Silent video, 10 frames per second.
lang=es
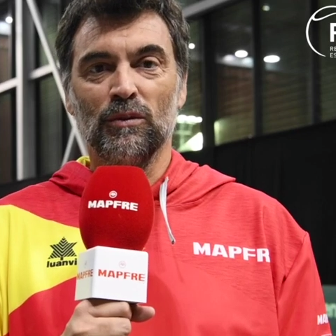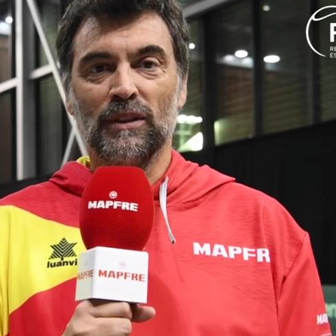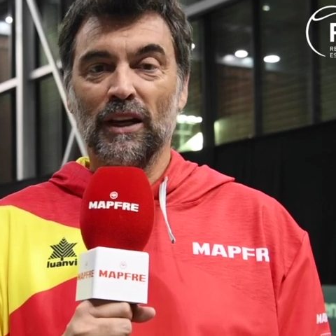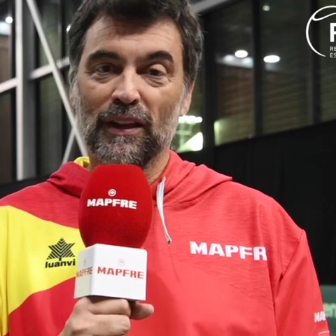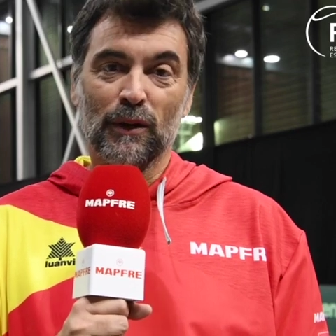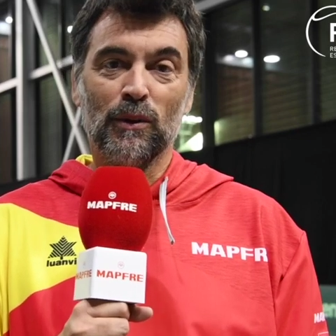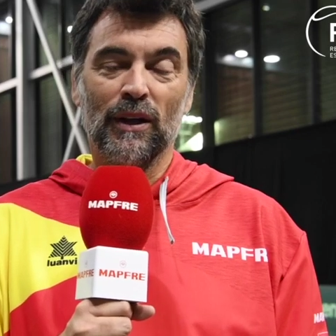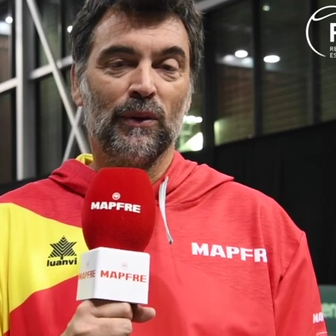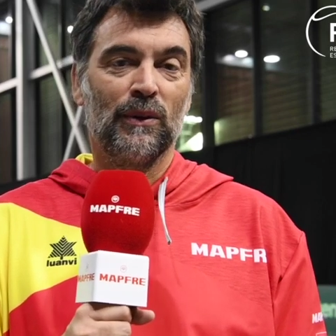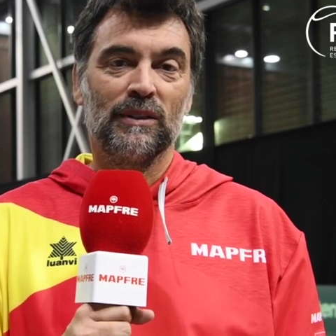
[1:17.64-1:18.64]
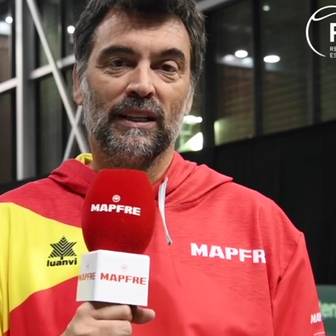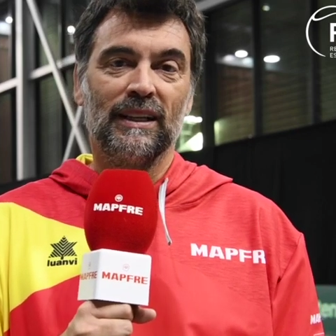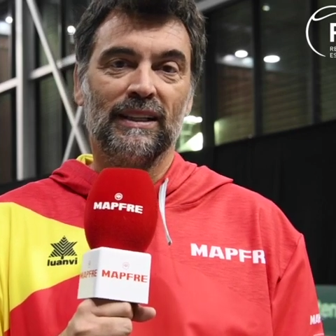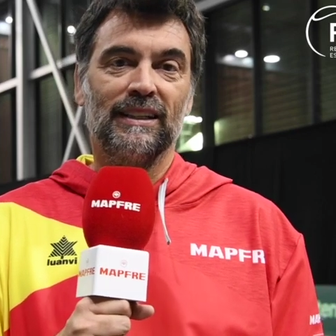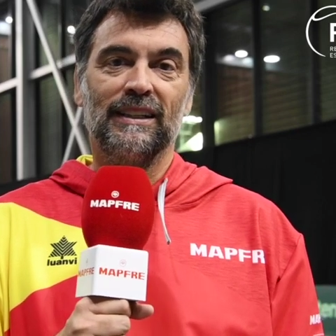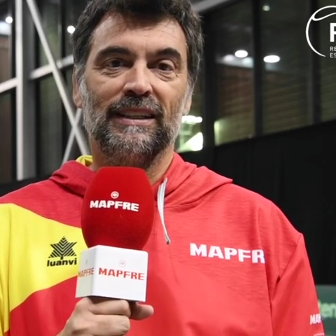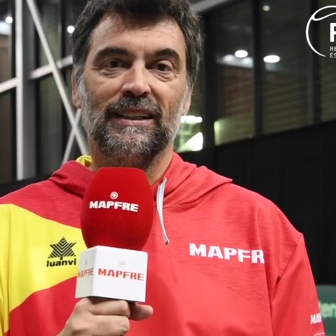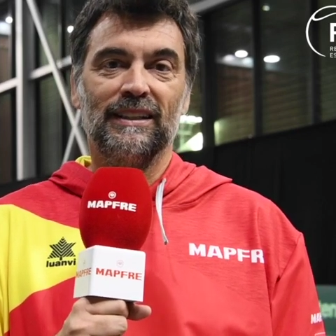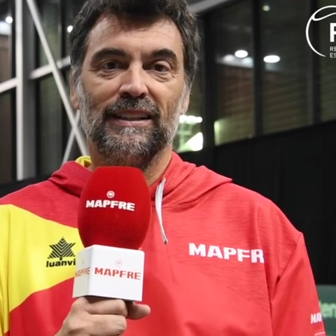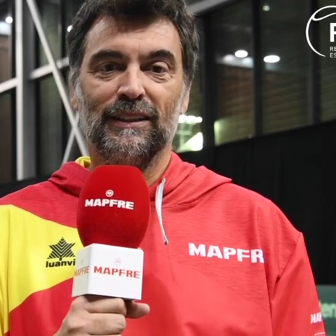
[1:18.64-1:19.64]
tercer jugador, o sea que,
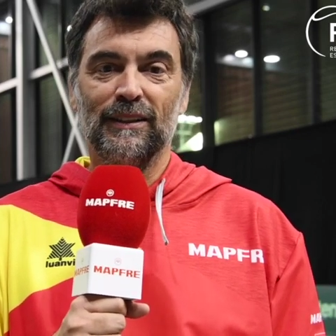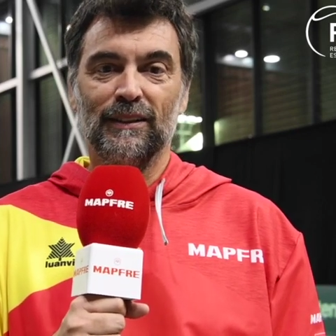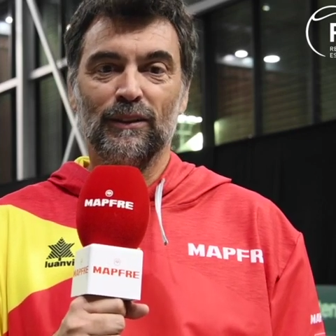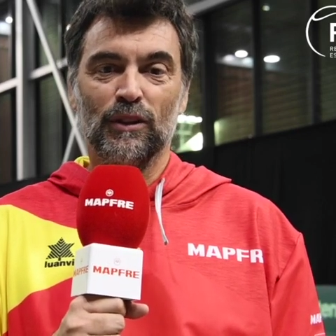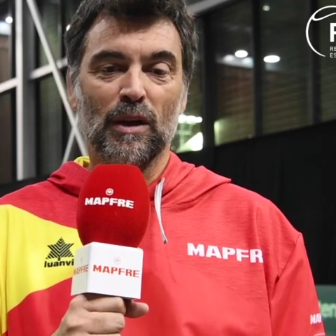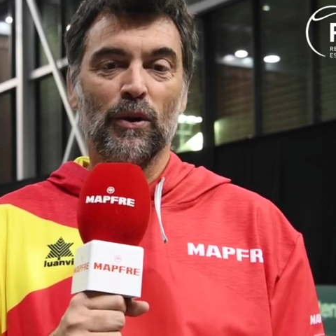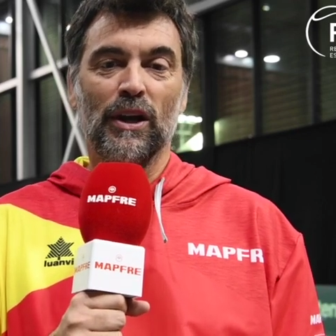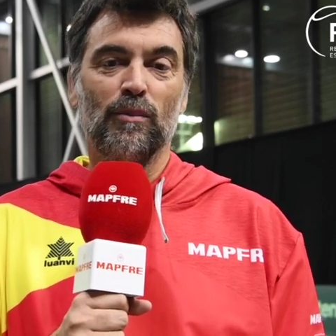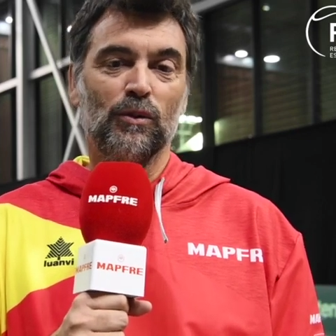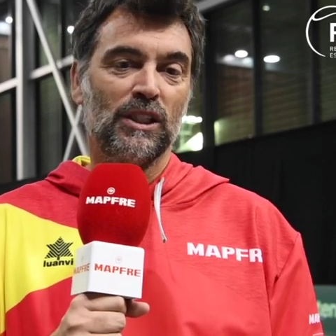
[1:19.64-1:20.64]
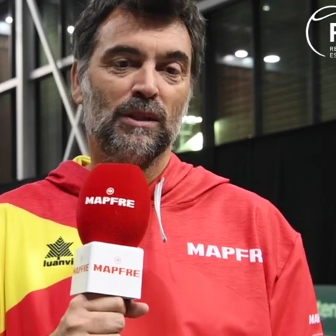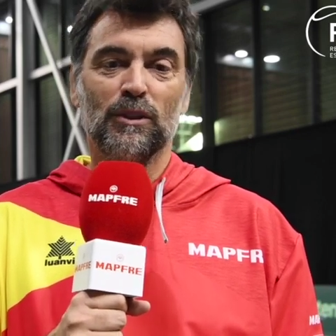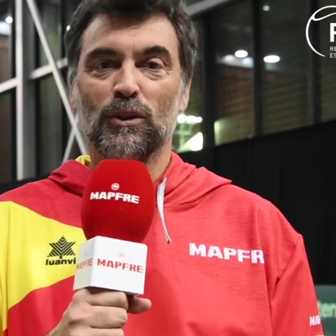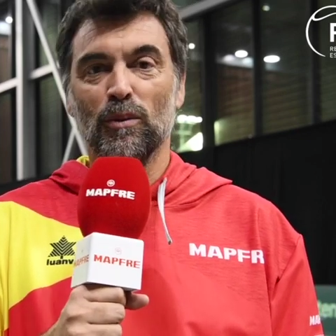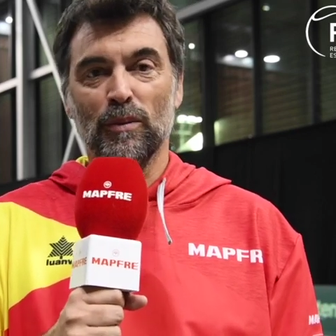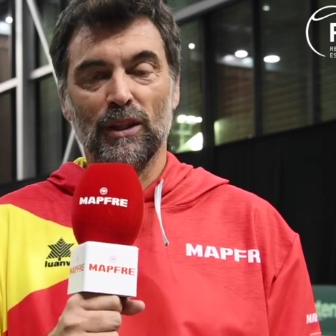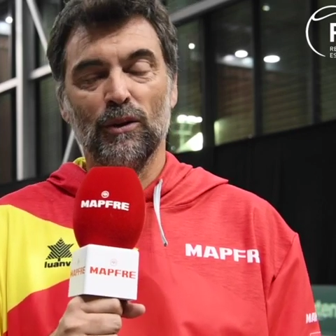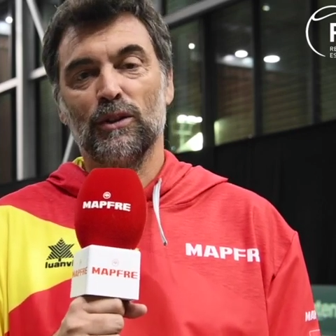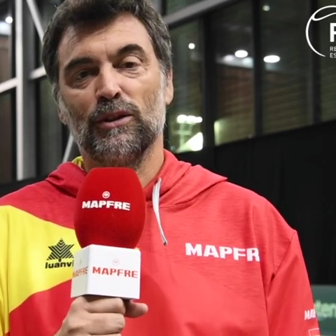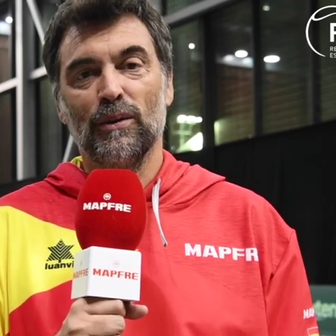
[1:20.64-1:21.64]
que, nos apoyará muchísimo y estoy
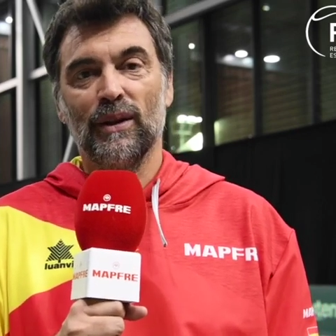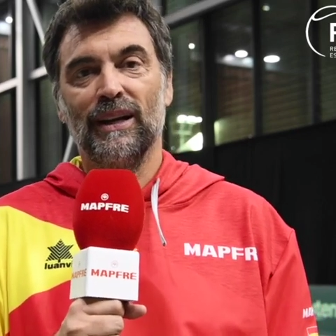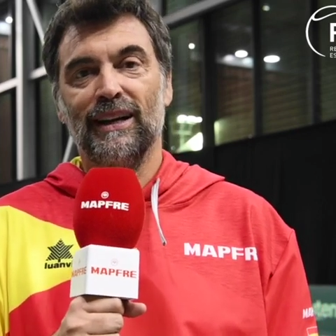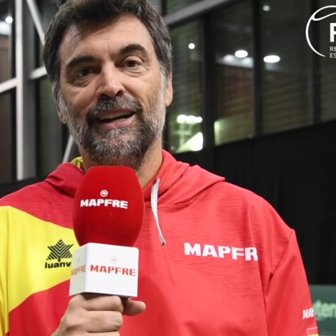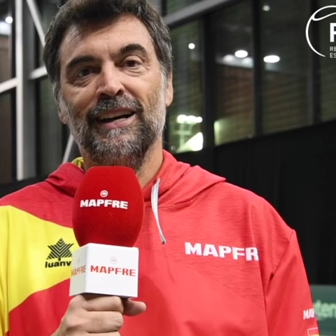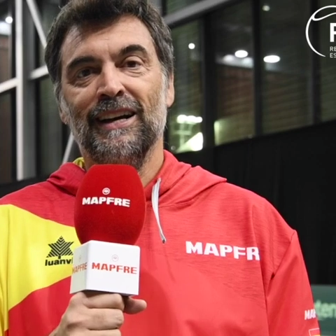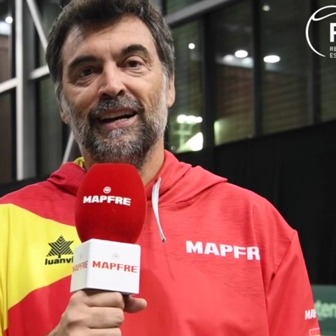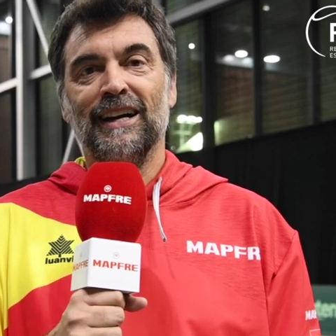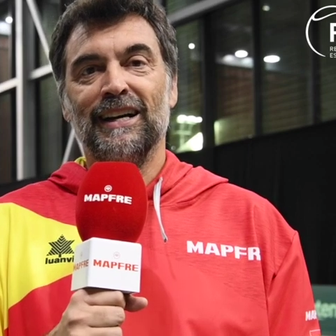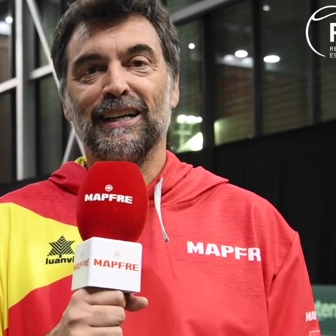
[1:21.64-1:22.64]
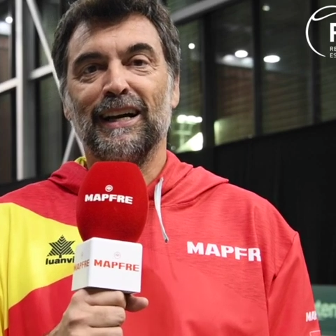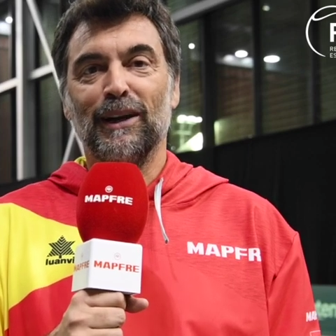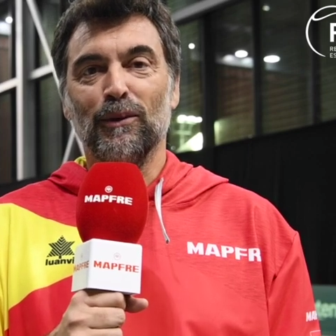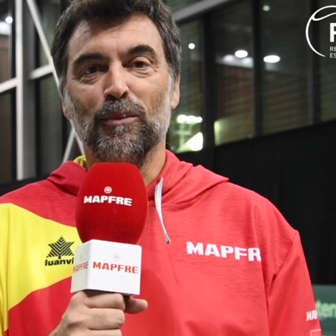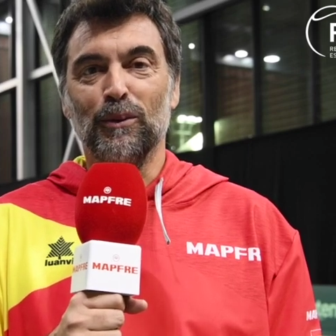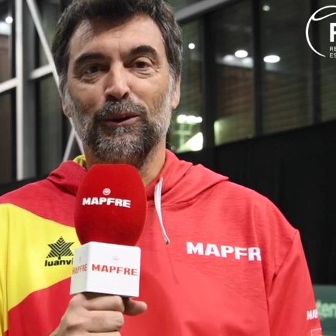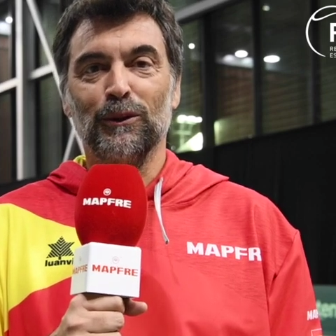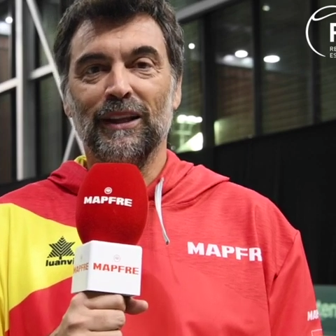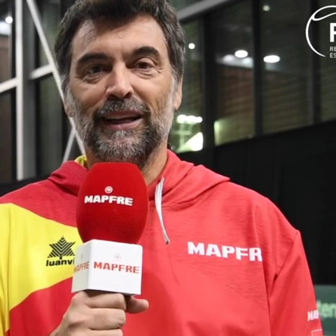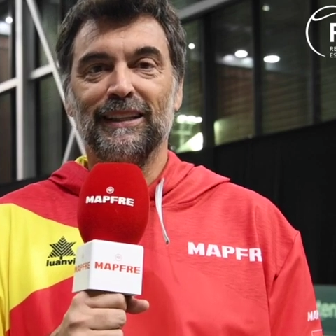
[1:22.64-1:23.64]
convencido que nos ayudará a sacar algún
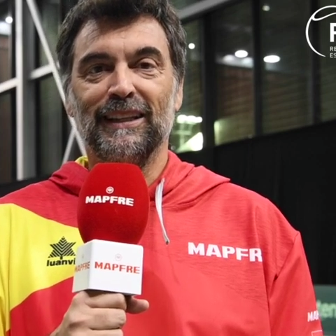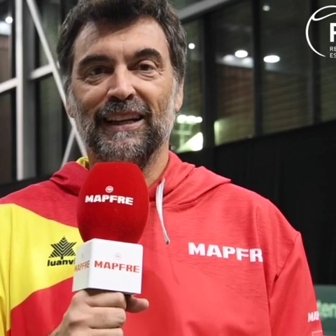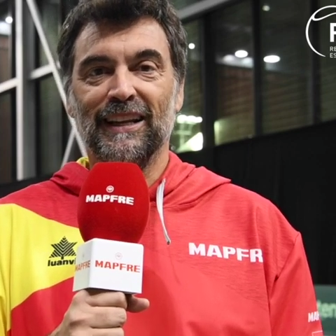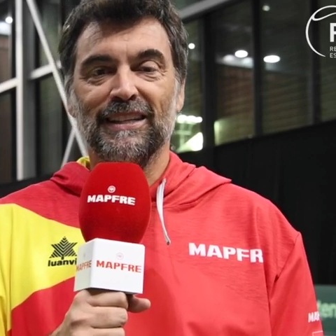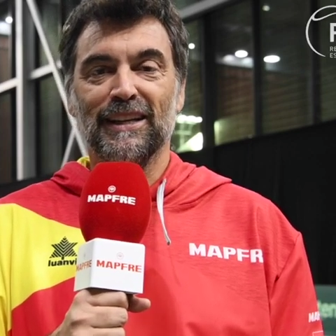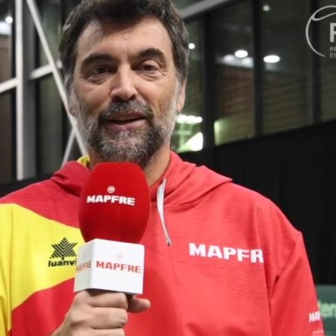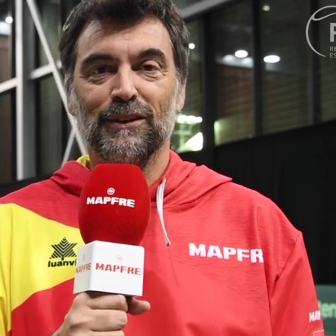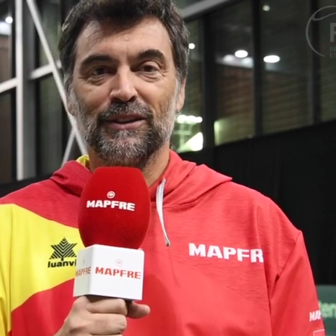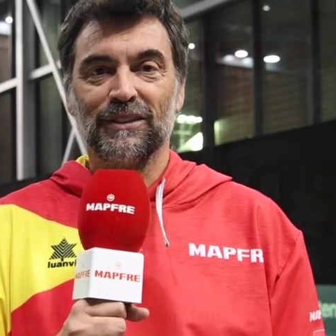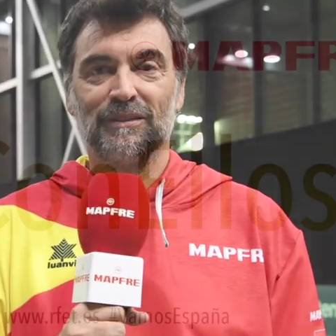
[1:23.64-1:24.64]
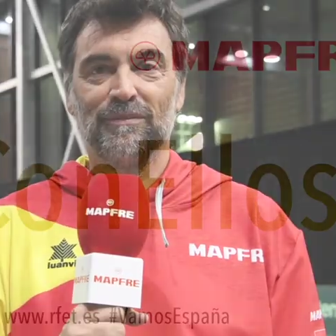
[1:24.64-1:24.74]
punto adelante gracias a ellos.